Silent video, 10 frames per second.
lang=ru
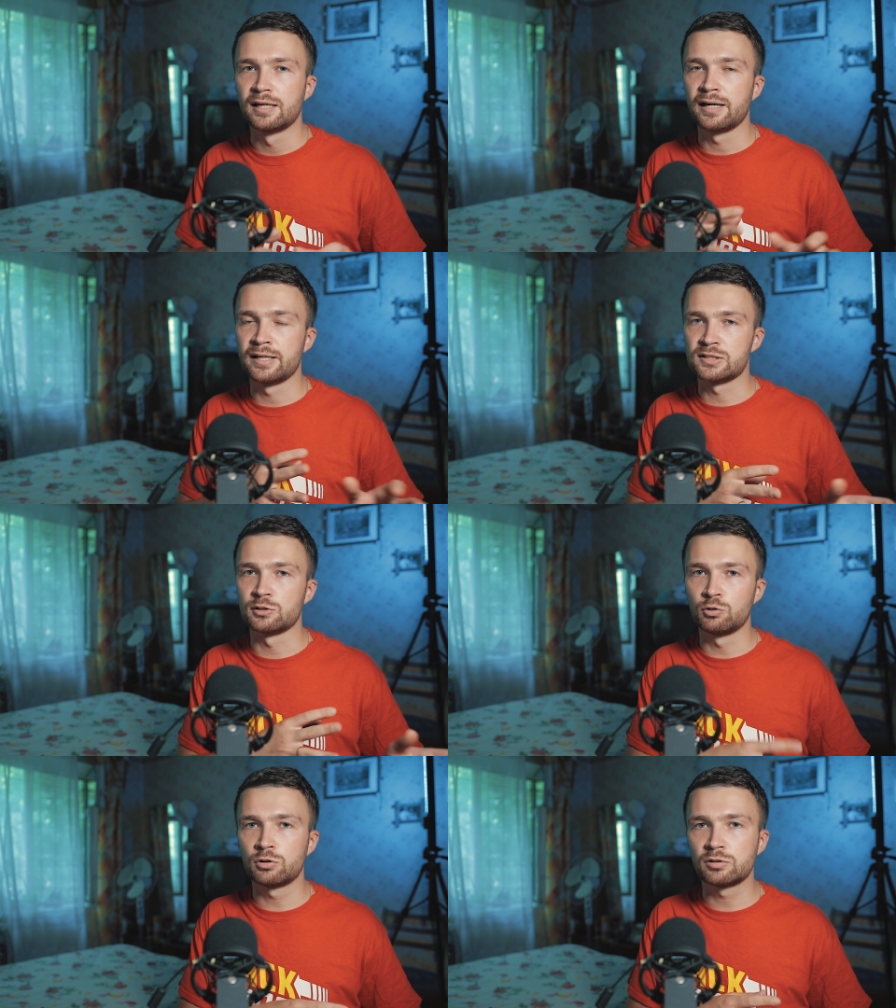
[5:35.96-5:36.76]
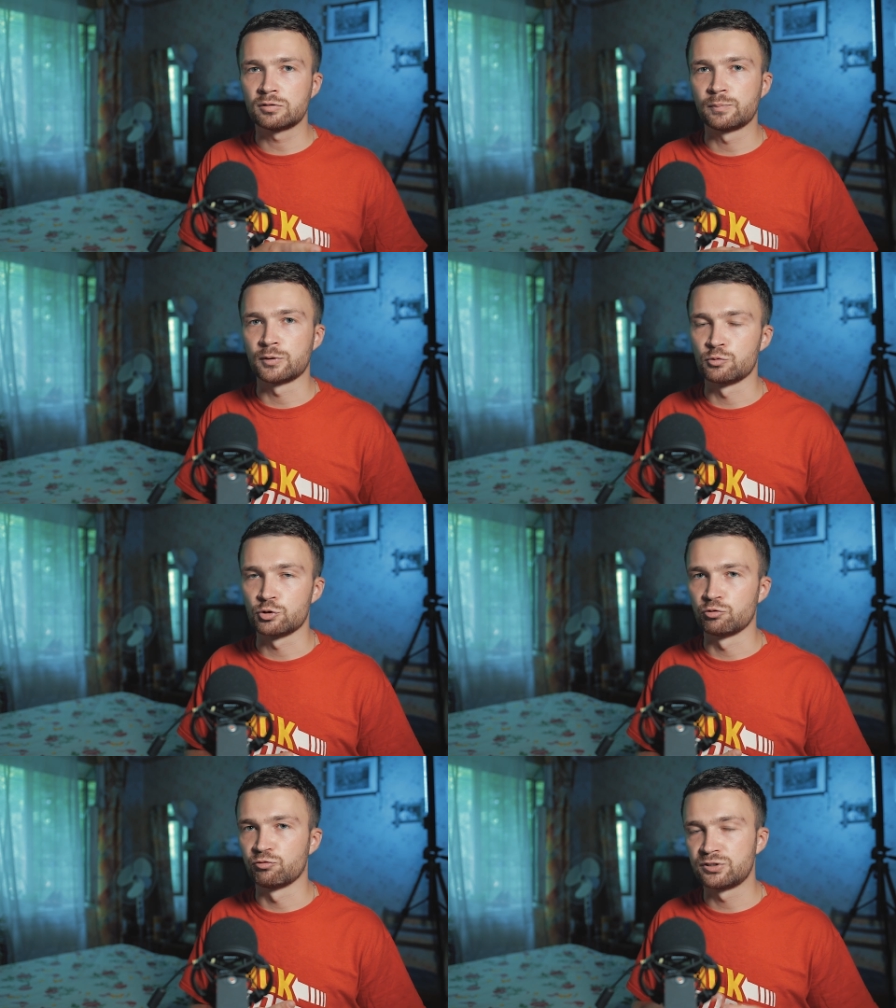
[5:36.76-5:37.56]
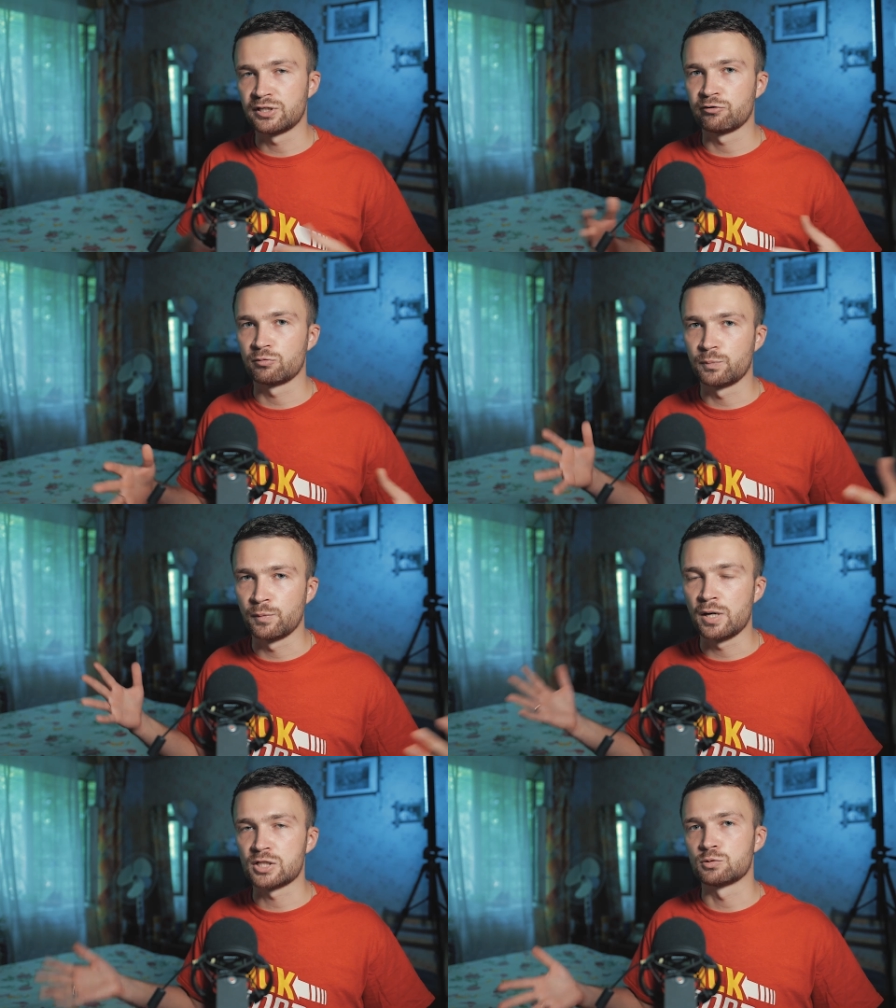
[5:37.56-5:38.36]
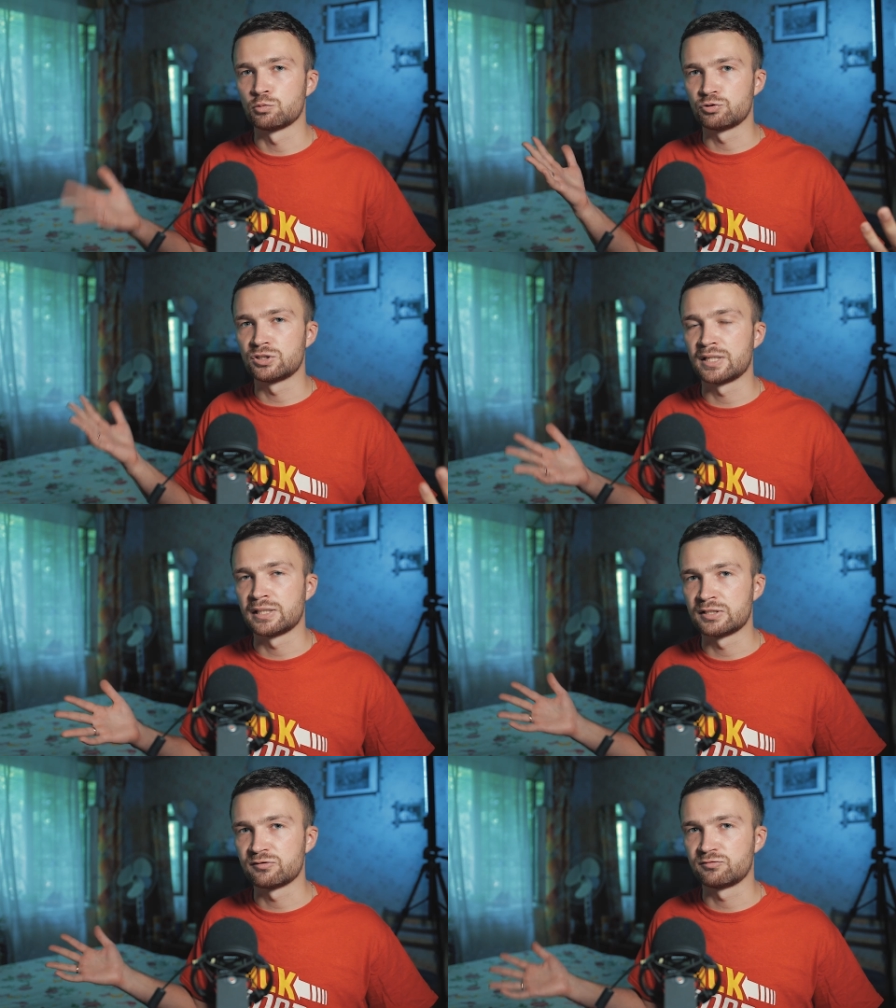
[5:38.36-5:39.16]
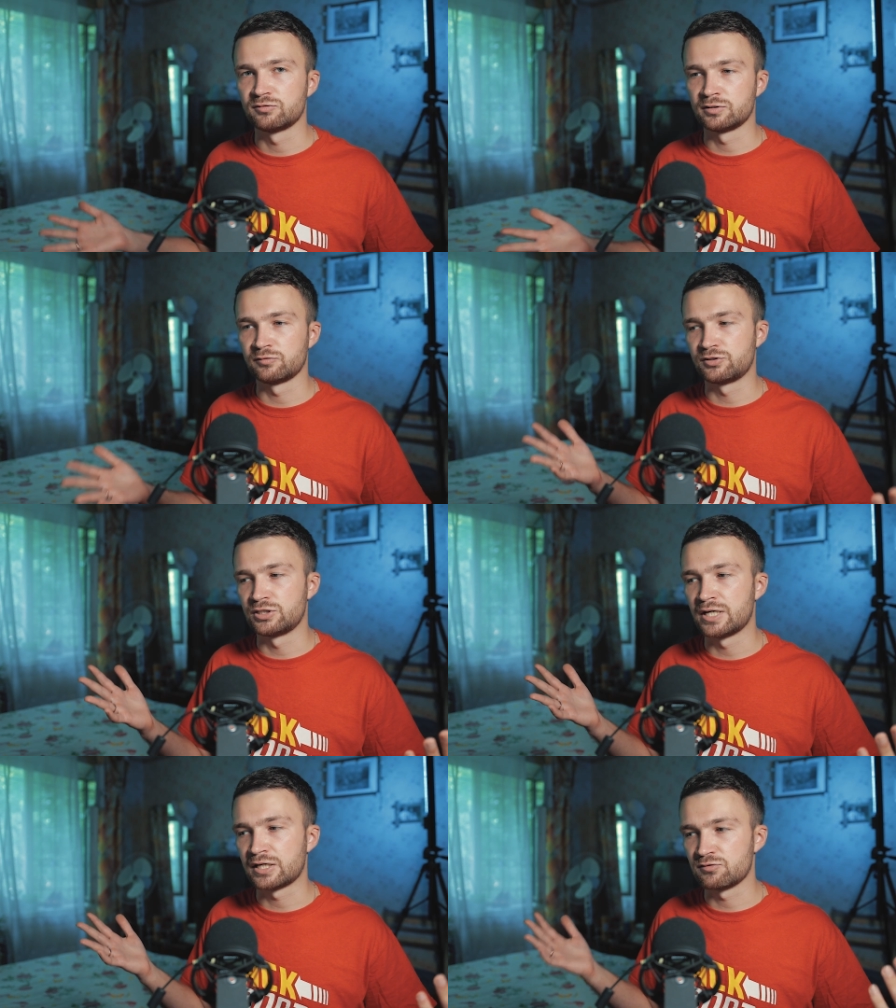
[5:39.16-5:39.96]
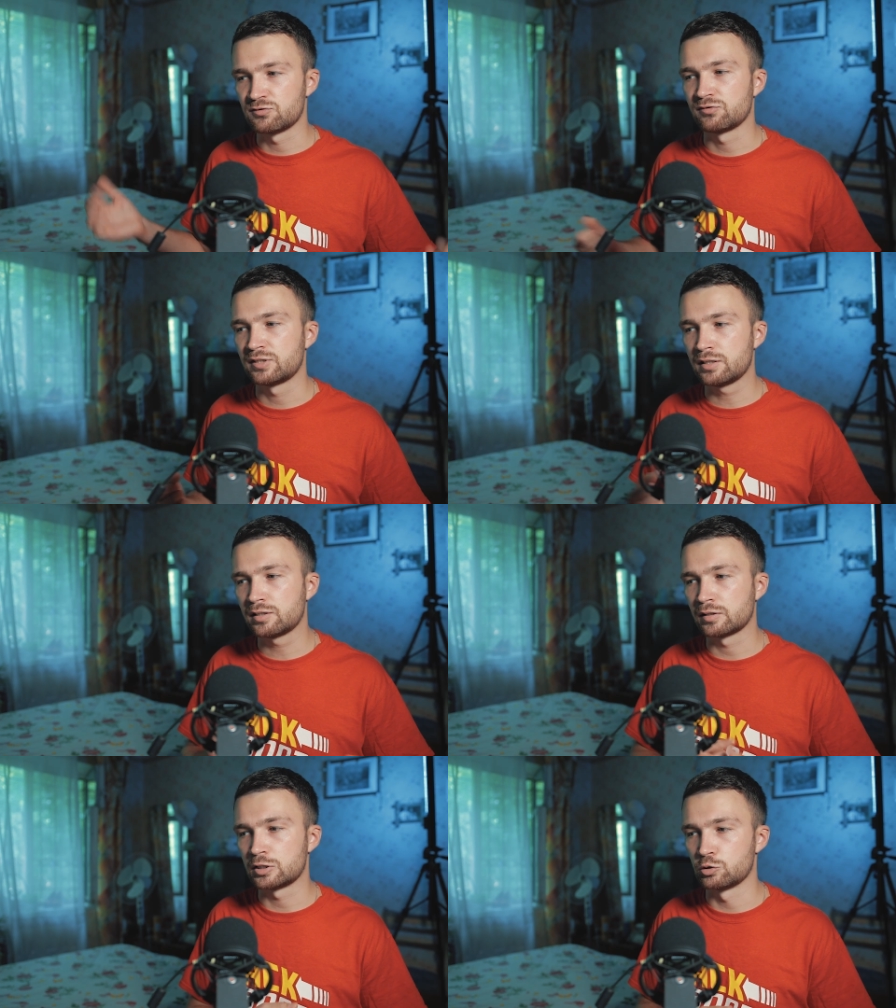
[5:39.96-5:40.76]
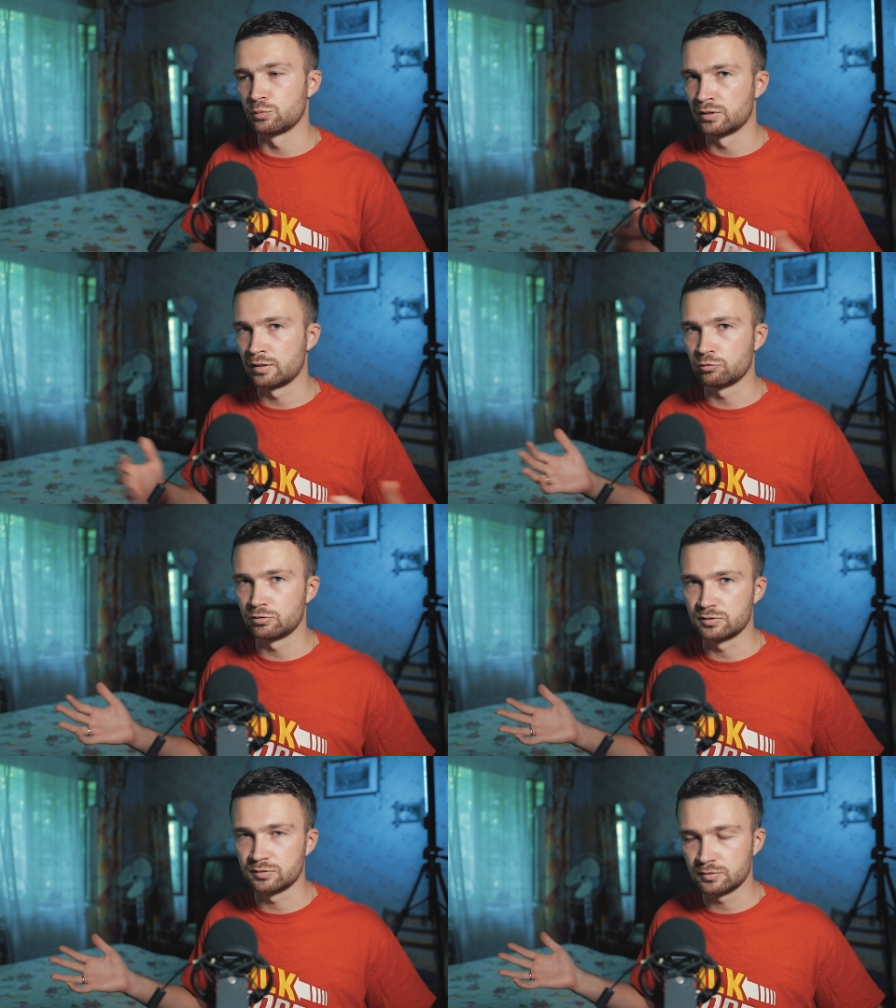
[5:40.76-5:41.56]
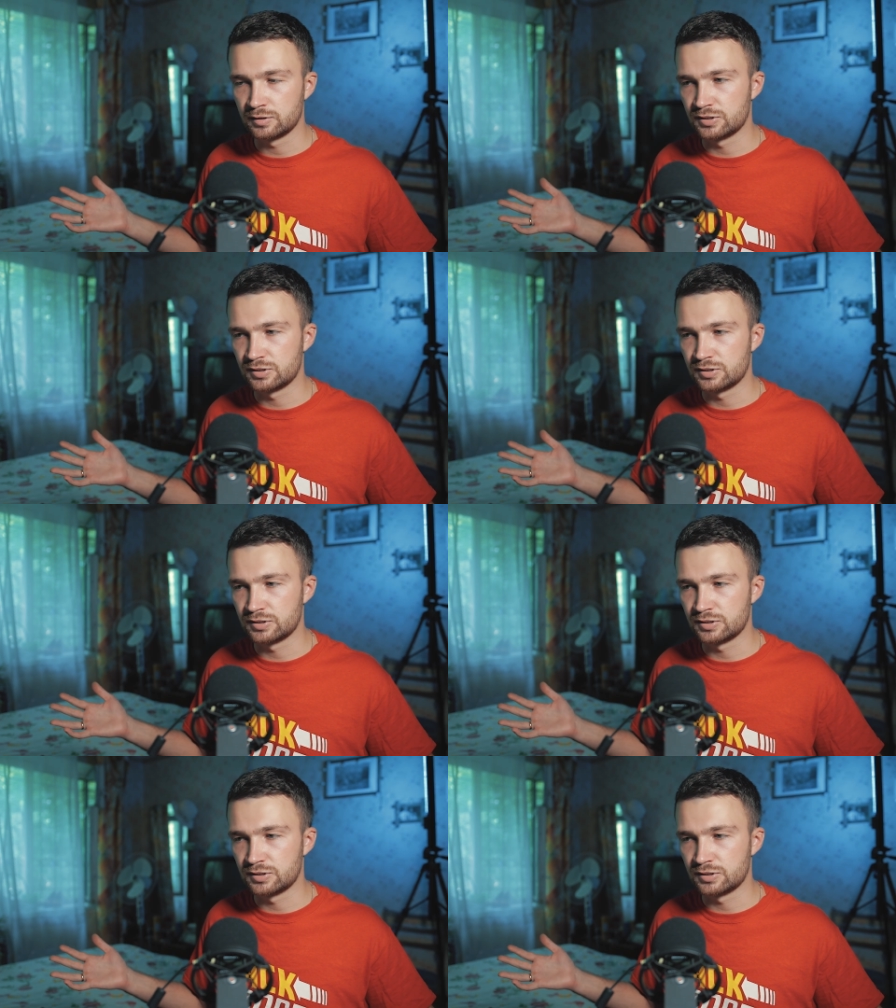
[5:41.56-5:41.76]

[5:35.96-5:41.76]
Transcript: S-Log, потому что он вытягивает по максимуму детали в, э, в тенях и в светах, особенно вот э,